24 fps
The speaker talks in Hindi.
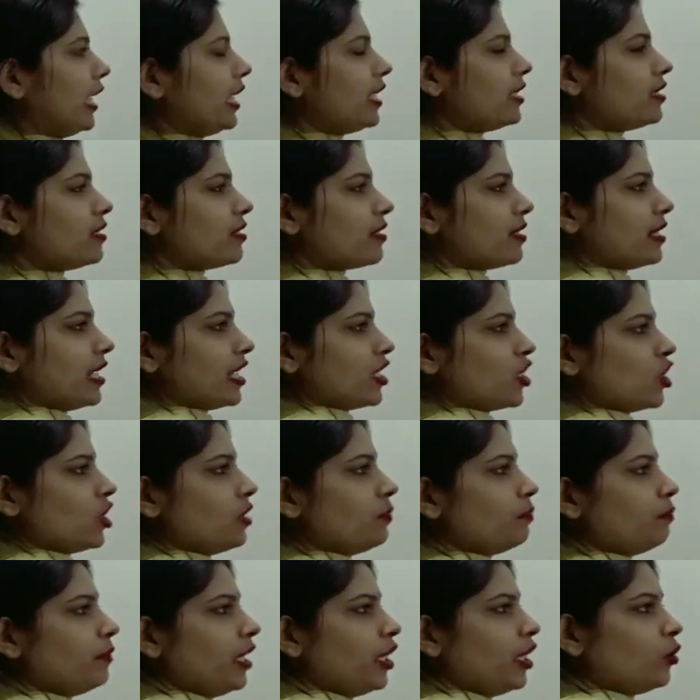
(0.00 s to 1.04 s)
ए
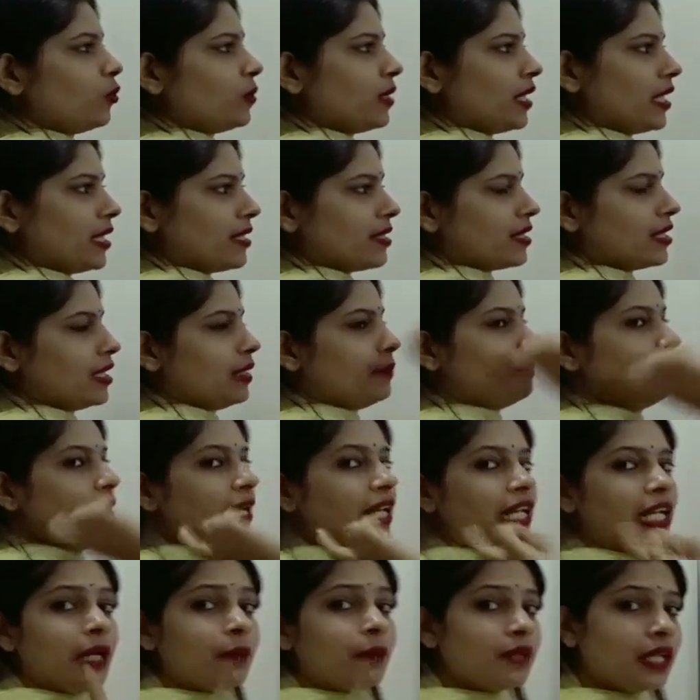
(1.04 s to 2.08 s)
इंटरसेक्शन बी यूनियन सी
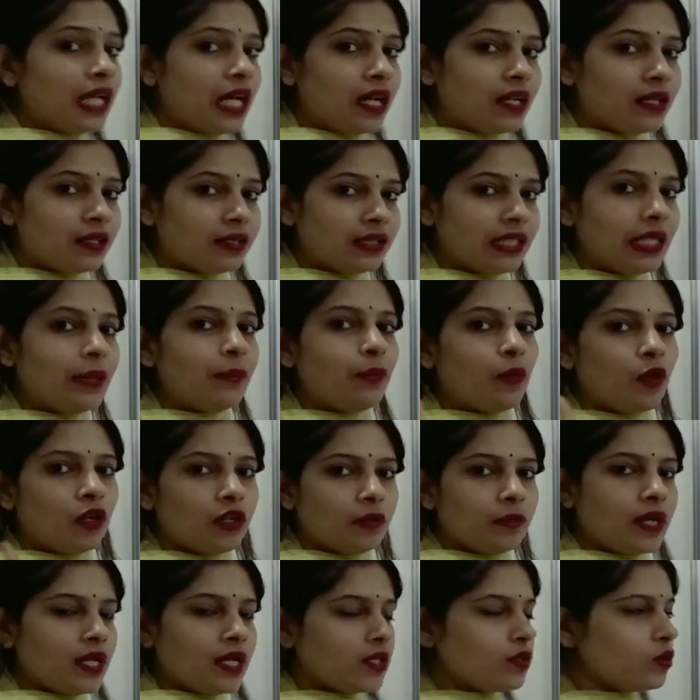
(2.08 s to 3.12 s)
पहले हम क्या करते हैं
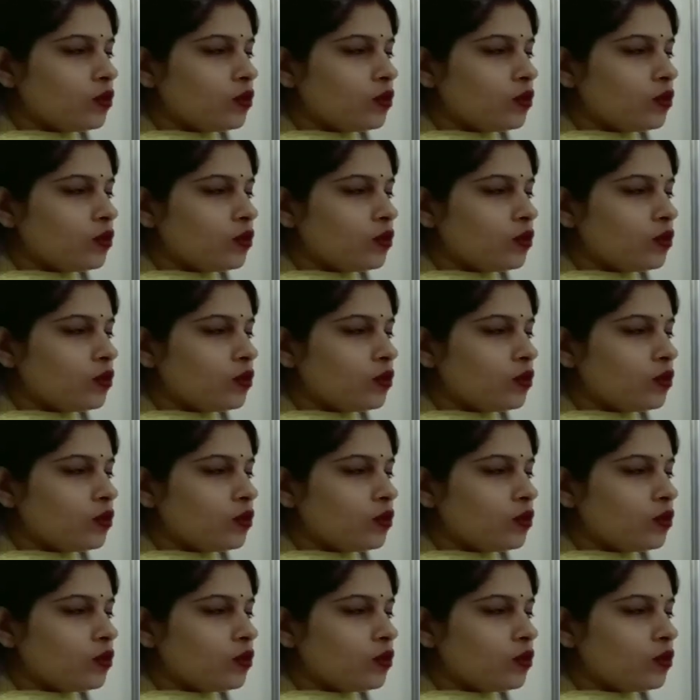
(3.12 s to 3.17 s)
बोर्ड